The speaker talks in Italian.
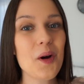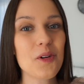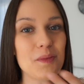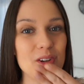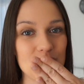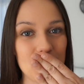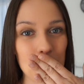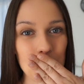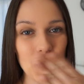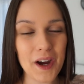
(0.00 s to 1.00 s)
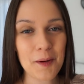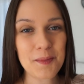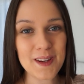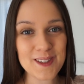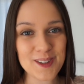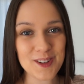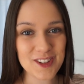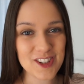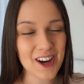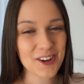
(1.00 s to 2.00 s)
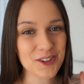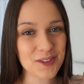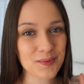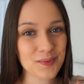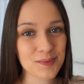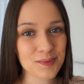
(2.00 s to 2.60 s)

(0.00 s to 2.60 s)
Un bacione, a presto, ciao!